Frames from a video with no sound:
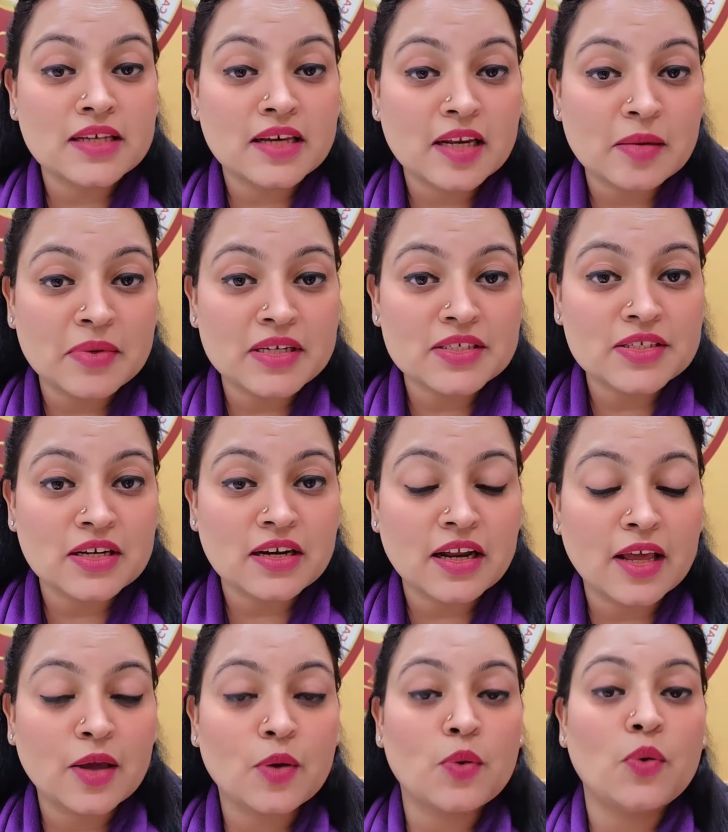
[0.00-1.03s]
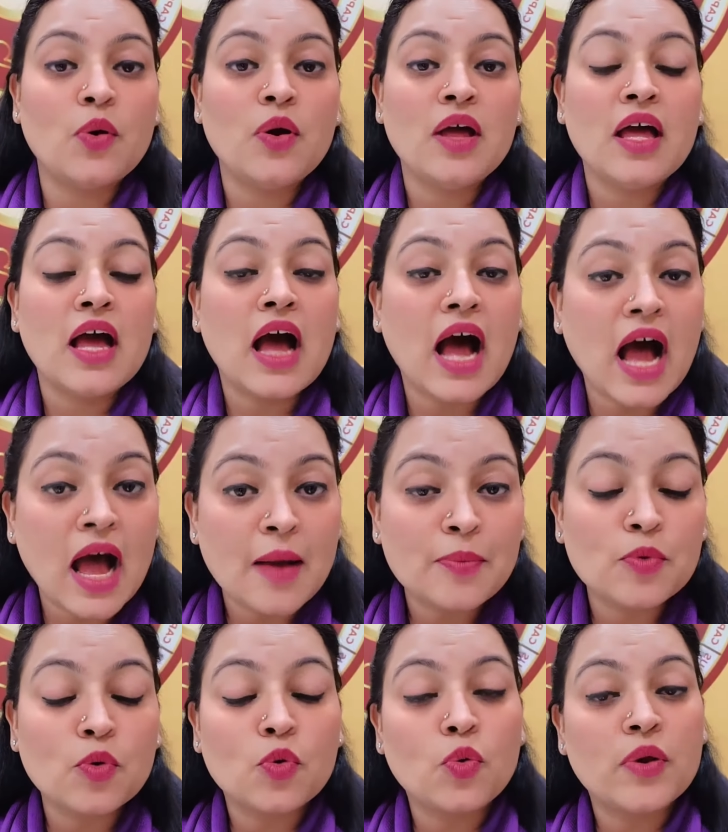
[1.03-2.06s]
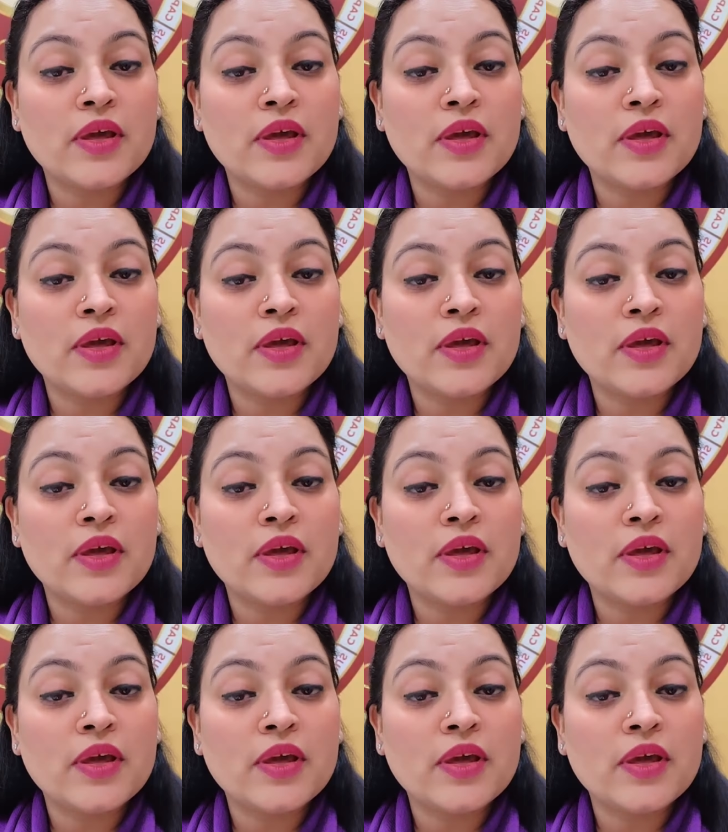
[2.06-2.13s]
डिसएग्रीमेंट चल रहे हो आपको